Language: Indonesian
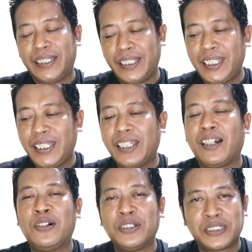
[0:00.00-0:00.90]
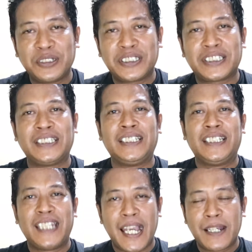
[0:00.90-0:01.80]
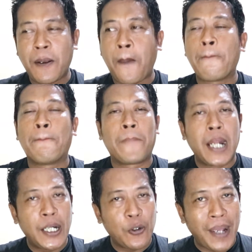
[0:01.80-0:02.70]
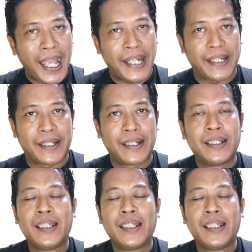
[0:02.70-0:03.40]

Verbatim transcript: Ini khusus yang perumahan